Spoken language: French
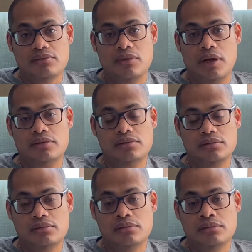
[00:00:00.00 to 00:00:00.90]
Voilà.
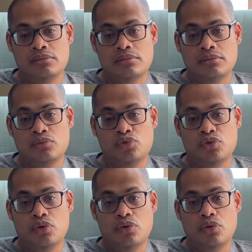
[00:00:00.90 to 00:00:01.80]
Parce
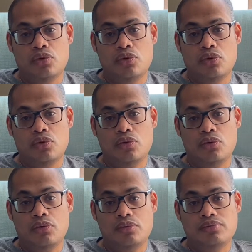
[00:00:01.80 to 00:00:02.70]
que
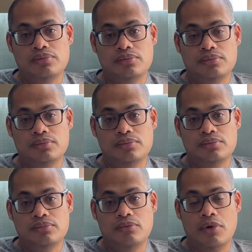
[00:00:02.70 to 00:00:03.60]

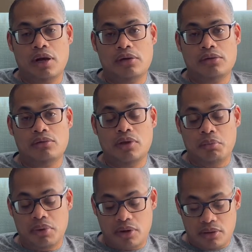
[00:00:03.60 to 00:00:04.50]
voilà, on n'a
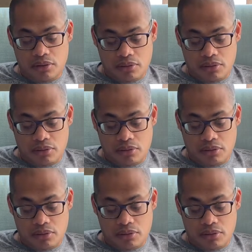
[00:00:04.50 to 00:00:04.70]
pas